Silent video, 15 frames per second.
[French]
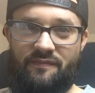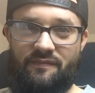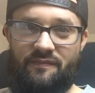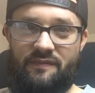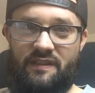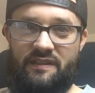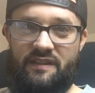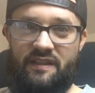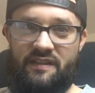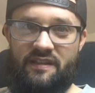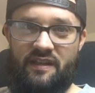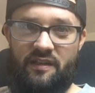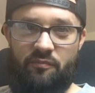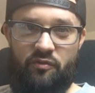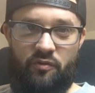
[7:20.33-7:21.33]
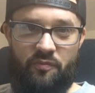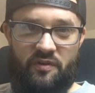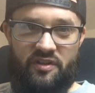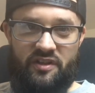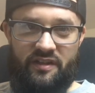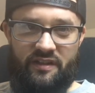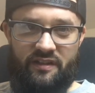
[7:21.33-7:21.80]
Dédicace à Libre de
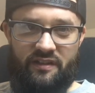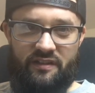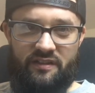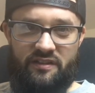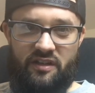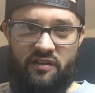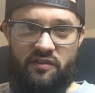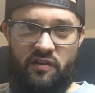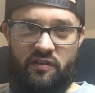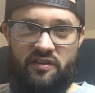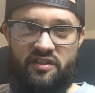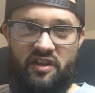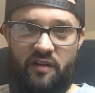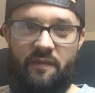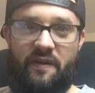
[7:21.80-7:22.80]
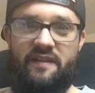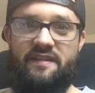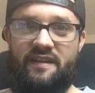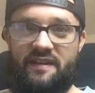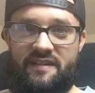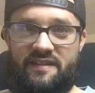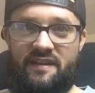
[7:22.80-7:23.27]
pêcher. Jackson Gerbait.
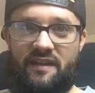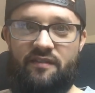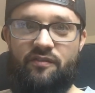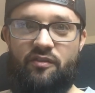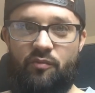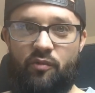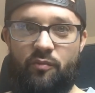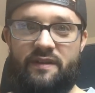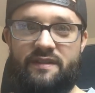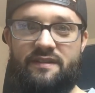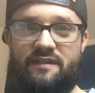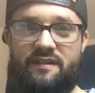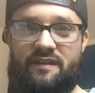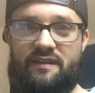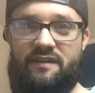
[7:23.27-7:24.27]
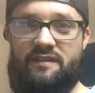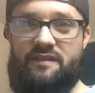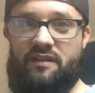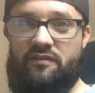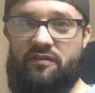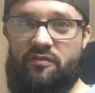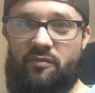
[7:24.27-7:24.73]
Exactement, Matt.
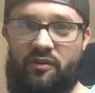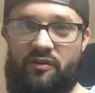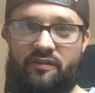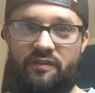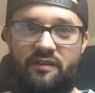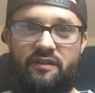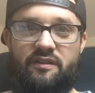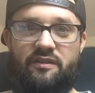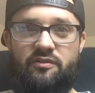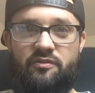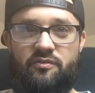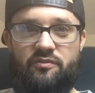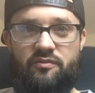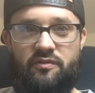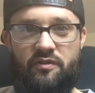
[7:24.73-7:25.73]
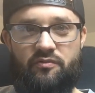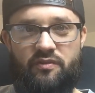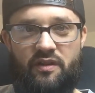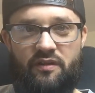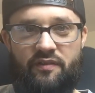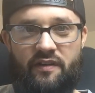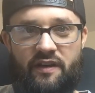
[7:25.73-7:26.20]
Exactement. Tu as tout
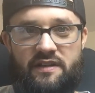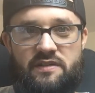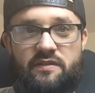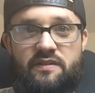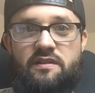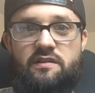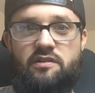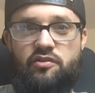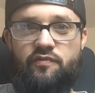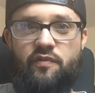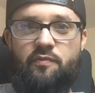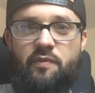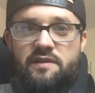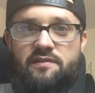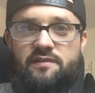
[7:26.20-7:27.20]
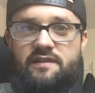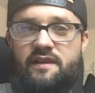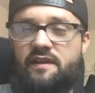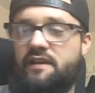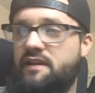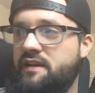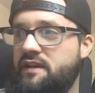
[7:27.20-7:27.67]
à fait raison et c'est ce que je vais vous présenter
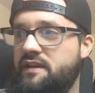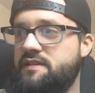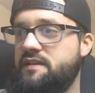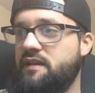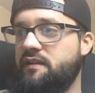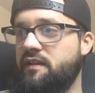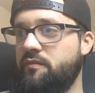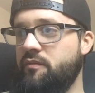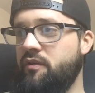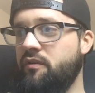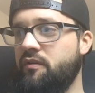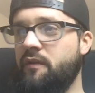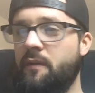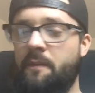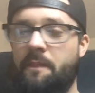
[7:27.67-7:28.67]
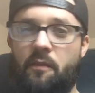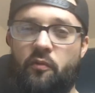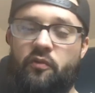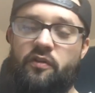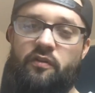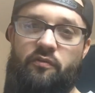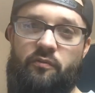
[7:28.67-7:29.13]
certainement.
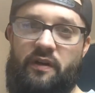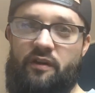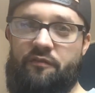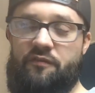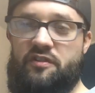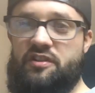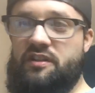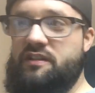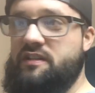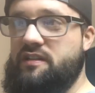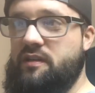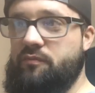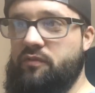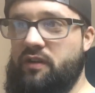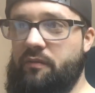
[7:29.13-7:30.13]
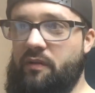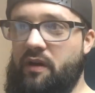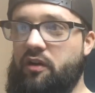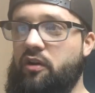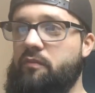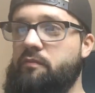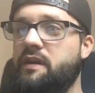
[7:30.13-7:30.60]
Donc, Way of Fishing distribue des marques
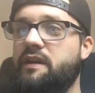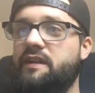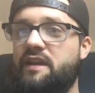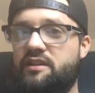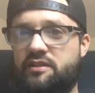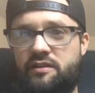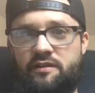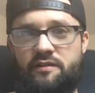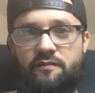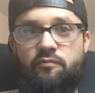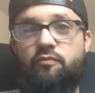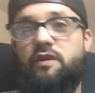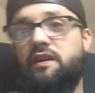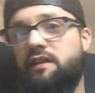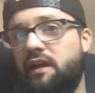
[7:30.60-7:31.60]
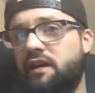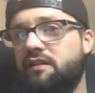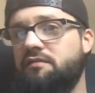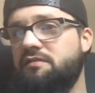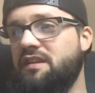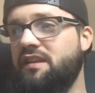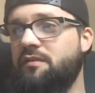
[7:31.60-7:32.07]
comme Ketesh, ou Ketek,
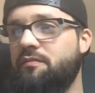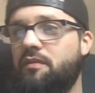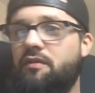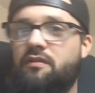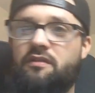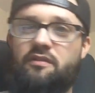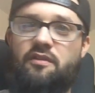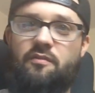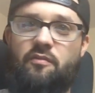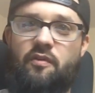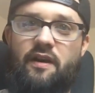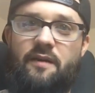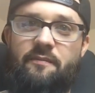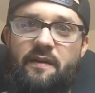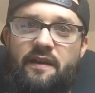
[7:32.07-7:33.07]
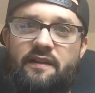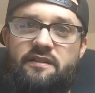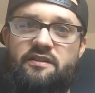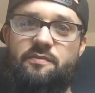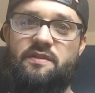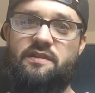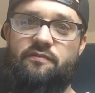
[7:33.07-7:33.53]
ça dépend euh, comment on l'appelle. Je
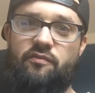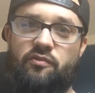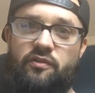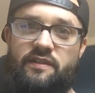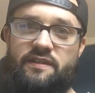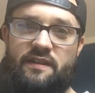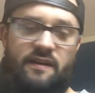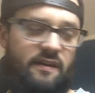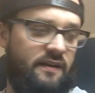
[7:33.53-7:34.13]
sais pas si vous connaissez.